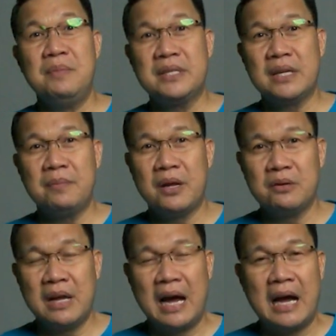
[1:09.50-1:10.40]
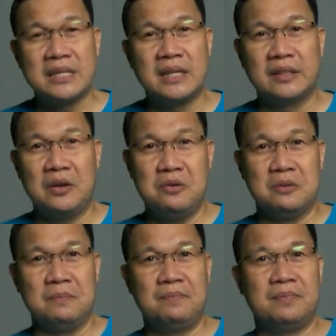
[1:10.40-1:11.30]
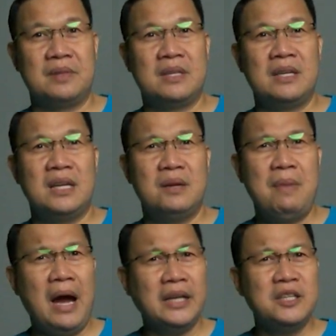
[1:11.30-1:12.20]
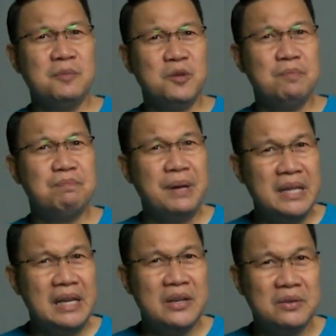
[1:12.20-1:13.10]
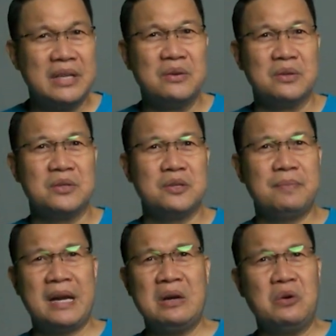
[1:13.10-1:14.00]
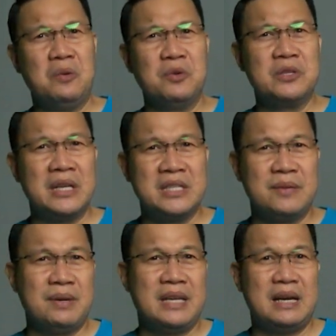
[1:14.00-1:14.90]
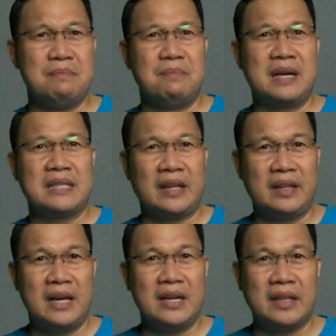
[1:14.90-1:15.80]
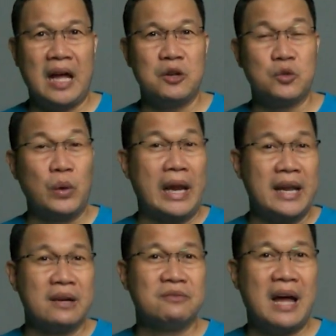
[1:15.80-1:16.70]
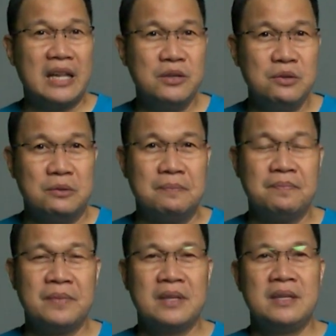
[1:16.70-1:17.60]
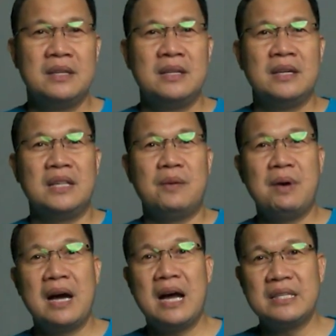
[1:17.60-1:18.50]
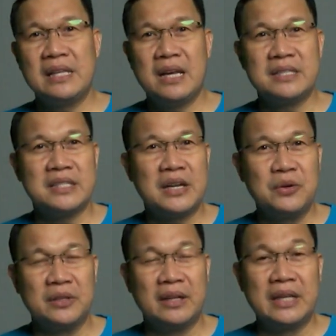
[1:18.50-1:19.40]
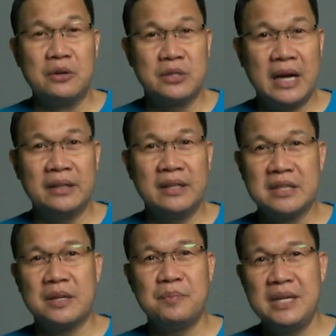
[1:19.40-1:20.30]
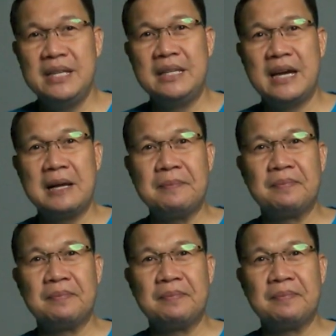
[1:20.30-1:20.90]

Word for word: minsan merong nangahas nagtanong, eh bakit niyo po binili yung negosyo? Parang common sense naman na bagsak na yan at halos wala ng value. Namangha sila sa sagot ng negosyante nang sabihin niya,